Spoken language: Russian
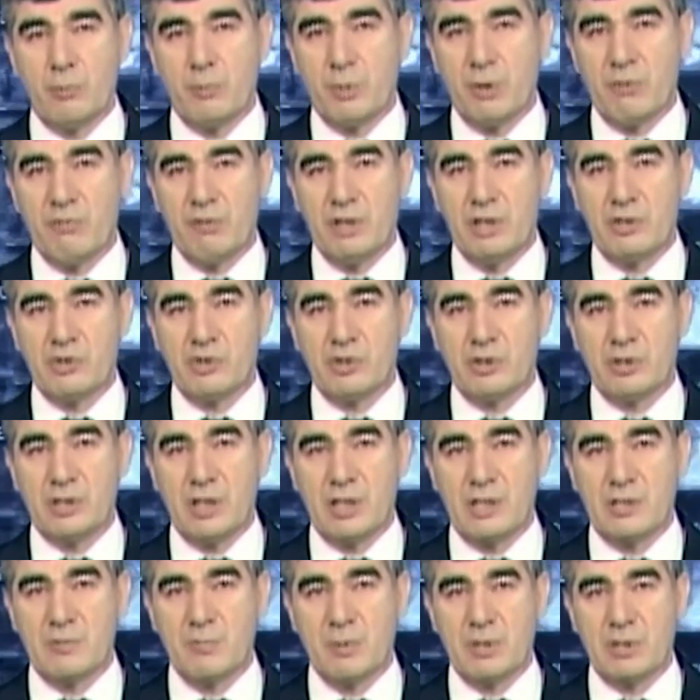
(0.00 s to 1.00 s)
управляющий
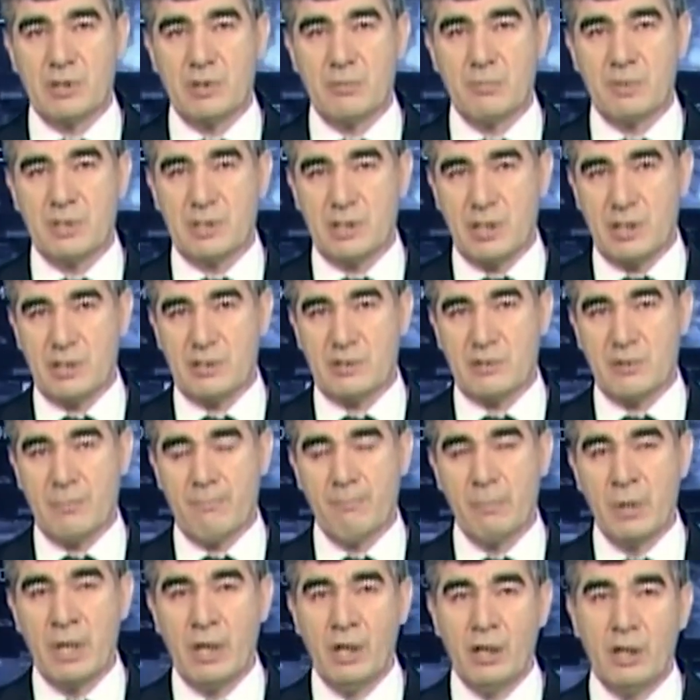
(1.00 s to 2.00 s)
транспортным
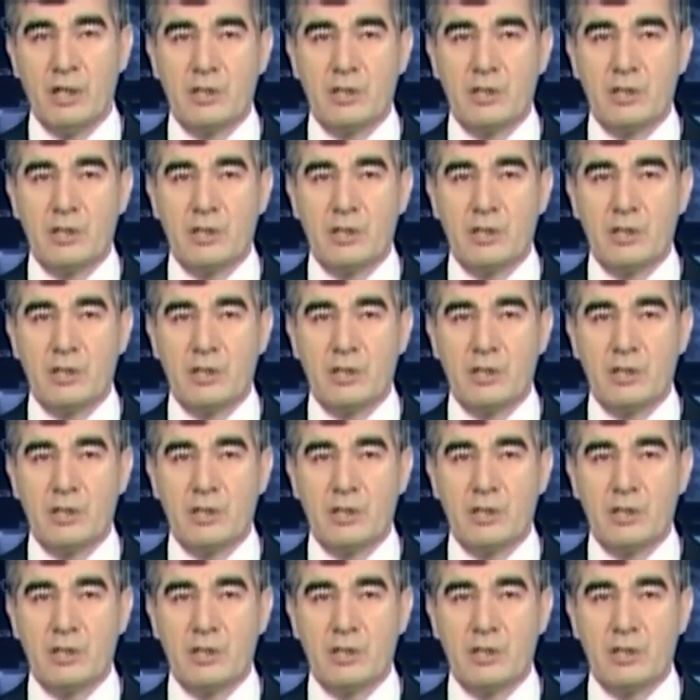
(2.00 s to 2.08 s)
средством,